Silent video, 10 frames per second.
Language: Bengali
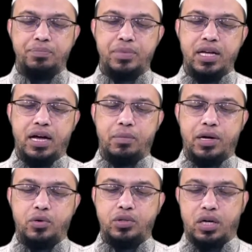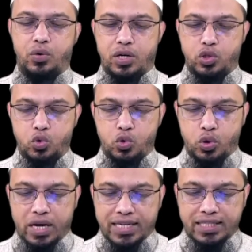আপনি আবারও যাওয়ার
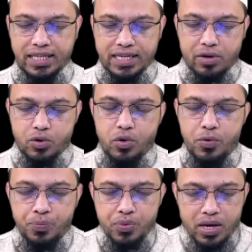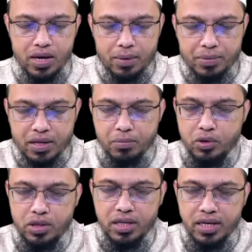সুযোগ আছে কারণ হলো আপনাদের
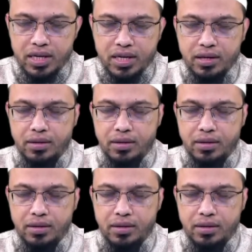মধ্যে